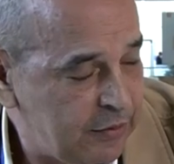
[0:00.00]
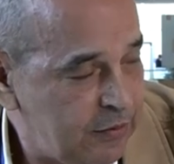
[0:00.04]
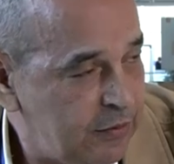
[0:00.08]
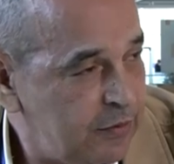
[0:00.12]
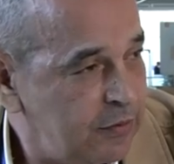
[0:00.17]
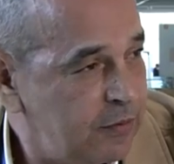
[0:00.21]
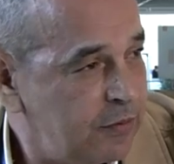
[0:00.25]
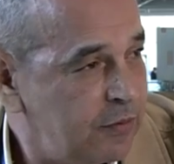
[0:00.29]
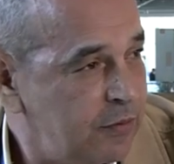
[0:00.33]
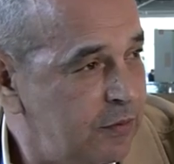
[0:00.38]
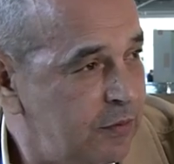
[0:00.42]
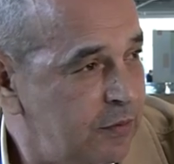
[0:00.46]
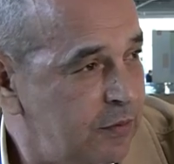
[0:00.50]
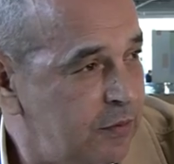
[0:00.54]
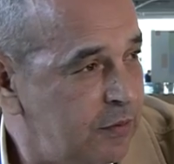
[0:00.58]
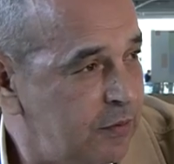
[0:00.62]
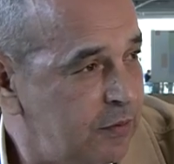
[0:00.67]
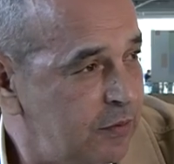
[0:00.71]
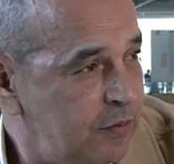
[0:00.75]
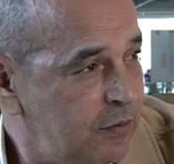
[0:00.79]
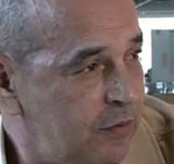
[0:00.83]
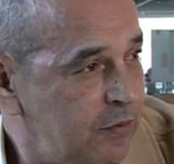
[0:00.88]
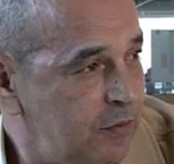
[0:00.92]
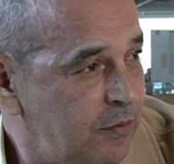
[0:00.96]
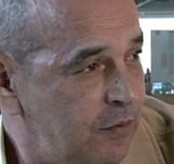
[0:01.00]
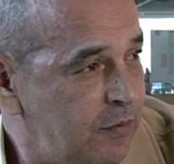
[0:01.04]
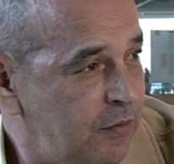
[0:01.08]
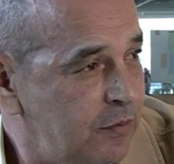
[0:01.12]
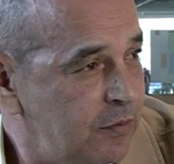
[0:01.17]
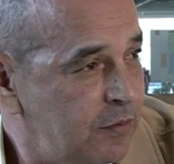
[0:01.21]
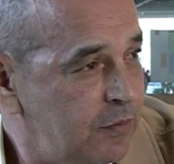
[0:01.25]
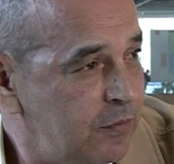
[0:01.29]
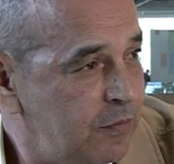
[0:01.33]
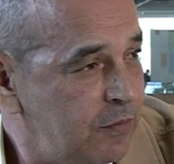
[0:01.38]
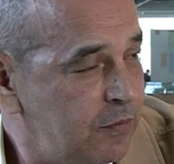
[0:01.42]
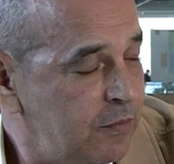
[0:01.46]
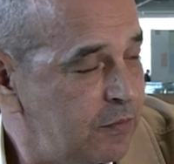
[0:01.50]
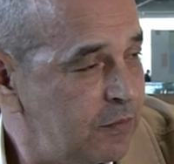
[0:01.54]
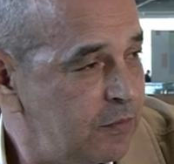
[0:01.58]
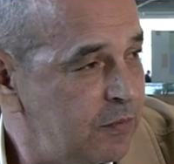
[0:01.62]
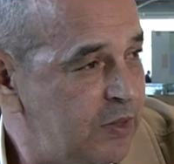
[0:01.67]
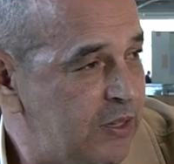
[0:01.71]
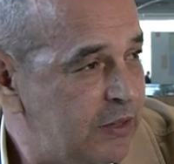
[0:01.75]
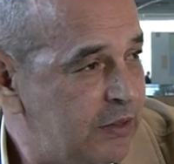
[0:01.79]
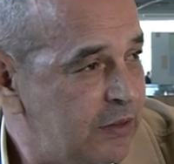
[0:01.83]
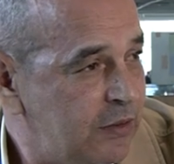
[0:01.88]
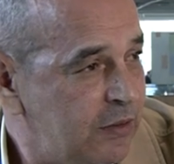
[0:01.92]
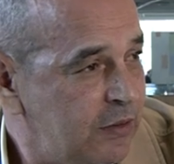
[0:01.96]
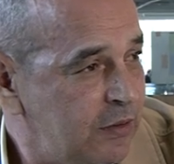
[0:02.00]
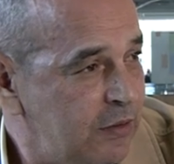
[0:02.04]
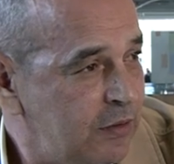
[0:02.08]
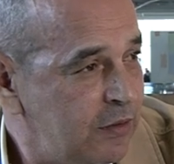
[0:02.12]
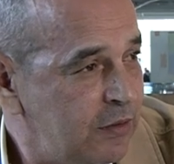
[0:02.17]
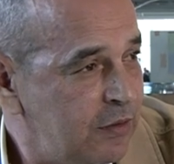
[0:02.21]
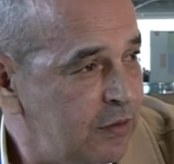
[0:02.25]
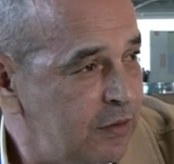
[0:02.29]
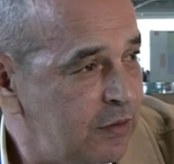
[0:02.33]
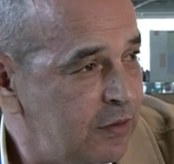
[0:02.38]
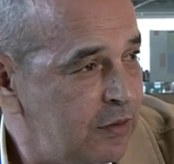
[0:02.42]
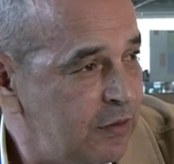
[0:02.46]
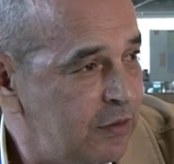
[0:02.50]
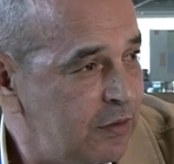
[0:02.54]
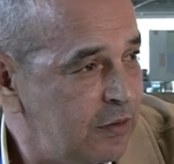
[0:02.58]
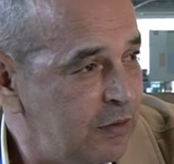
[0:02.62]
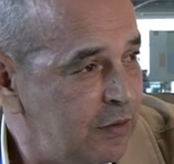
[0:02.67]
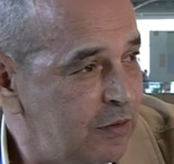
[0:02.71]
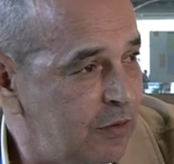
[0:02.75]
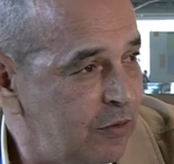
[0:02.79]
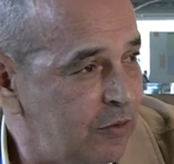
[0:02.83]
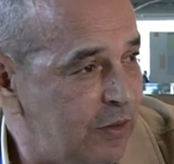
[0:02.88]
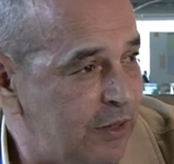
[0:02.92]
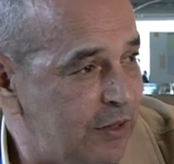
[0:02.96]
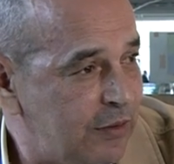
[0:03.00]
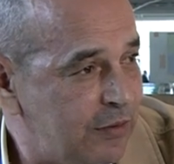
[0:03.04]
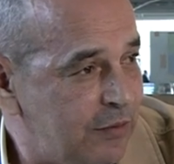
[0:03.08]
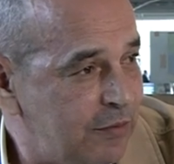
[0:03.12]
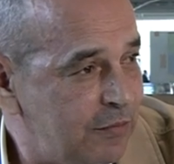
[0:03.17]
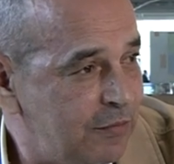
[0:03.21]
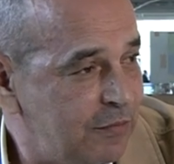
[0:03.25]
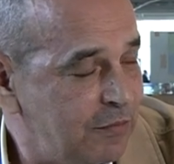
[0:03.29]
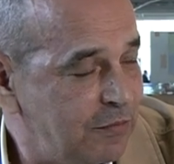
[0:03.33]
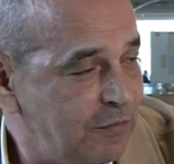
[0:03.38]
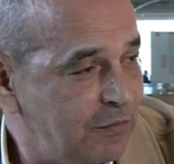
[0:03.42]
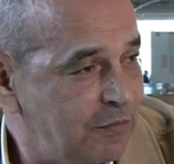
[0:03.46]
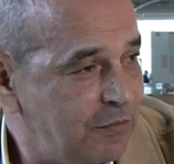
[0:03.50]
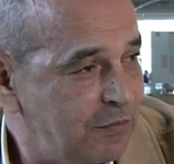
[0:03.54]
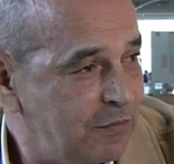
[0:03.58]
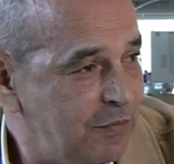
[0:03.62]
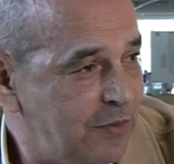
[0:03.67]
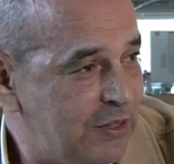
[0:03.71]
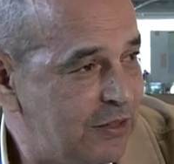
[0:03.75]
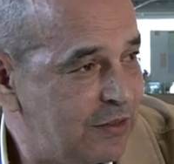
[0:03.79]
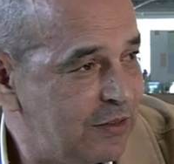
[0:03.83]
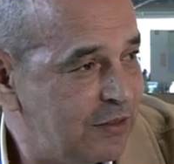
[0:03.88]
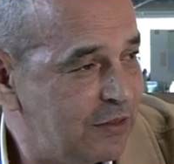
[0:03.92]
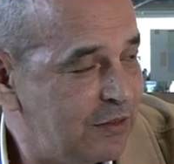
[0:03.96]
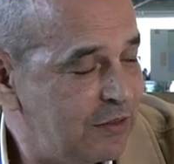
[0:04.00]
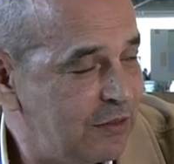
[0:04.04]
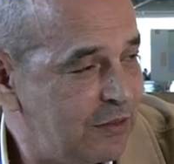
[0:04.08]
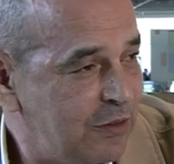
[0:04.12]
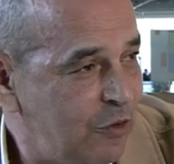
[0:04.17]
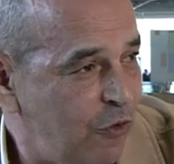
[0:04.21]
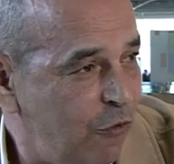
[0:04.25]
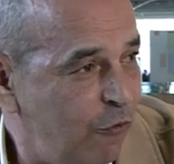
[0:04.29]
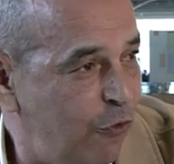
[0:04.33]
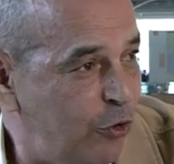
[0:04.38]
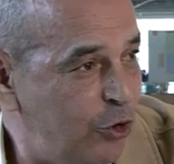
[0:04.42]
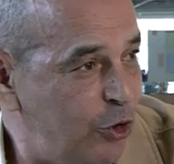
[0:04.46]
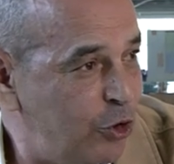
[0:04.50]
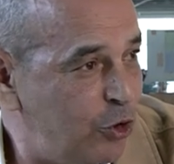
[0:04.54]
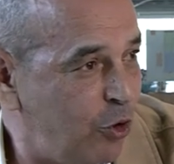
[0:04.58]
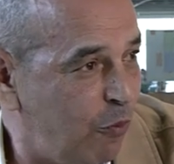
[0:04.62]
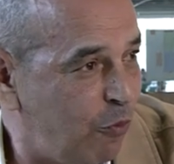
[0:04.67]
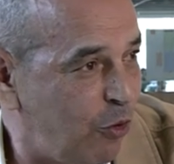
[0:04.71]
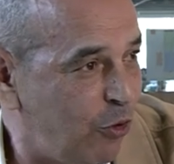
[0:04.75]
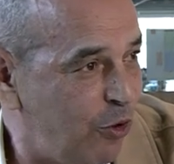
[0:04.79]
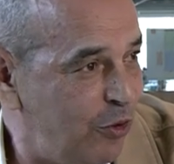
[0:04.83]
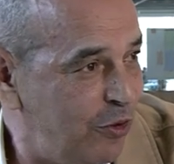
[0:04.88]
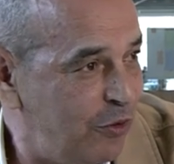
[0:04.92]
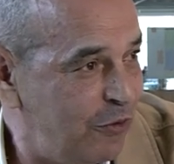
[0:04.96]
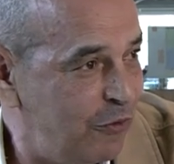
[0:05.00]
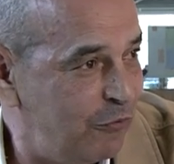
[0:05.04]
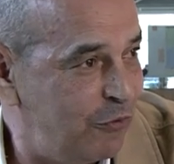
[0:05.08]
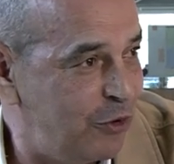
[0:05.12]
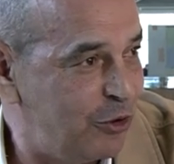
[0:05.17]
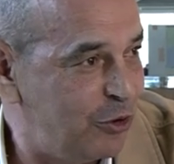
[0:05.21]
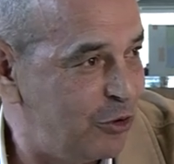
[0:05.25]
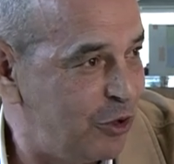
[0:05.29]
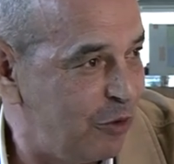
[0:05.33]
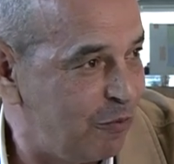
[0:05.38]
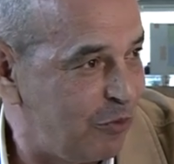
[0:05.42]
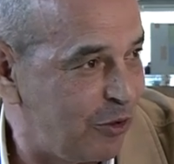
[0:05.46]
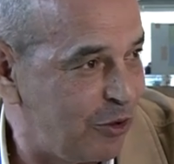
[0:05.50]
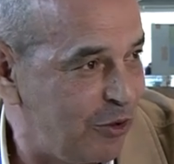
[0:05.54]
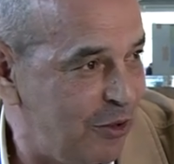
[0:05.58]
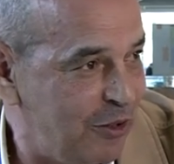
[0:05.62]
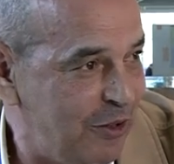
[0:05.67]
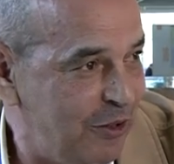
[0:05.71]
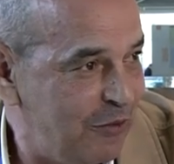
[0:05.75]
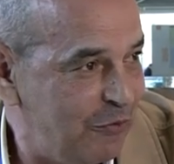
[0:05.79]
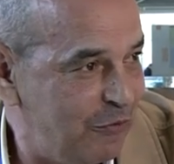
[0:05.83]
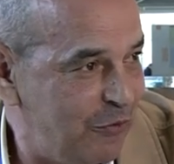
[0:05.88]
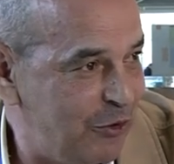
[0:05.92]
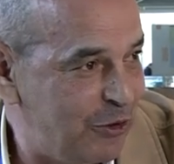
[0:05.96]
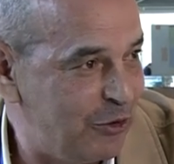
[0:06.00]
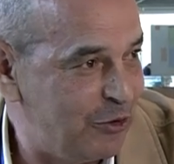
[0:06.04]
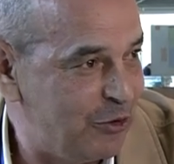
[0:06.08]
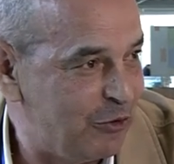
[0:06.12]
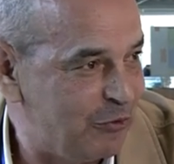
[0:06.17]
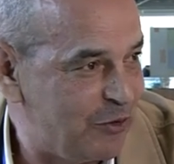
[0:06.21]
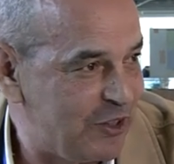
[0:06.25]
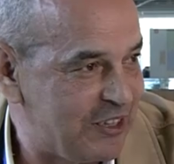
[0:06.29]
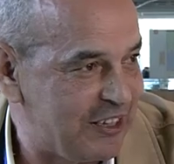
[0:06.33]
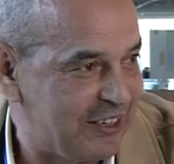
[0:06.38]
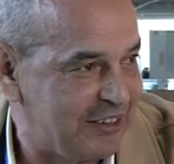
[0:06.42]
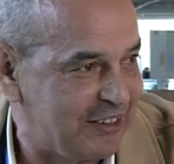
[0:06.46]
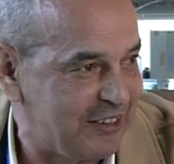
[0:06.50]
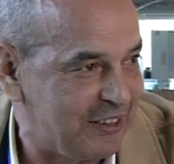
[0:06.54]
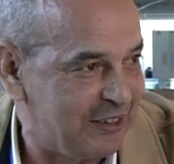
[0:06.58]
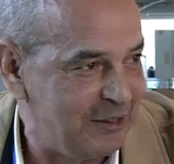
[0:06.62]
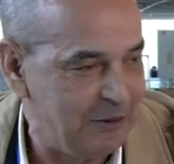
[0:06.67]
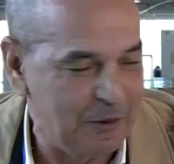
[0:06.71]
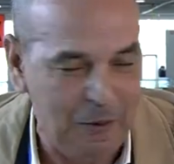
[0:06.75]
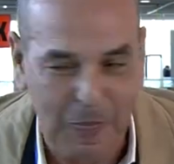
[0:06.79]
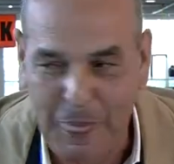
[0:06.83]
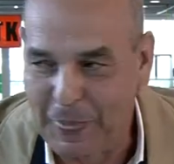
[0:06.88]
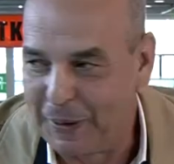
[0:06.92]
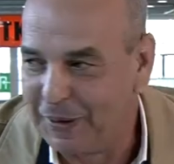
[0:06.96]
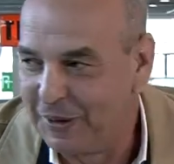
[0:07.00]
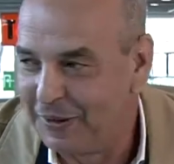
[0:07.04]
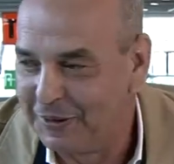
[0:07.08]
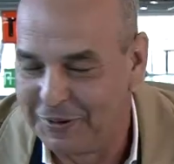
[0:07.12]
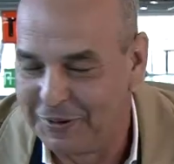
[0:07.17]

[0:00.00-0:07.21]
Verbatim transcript: voilà, visible dans le hall A. bien évidemment, à découvrir. Venu nombreux, venu nombreux, venez, nous visiter. jusqu'au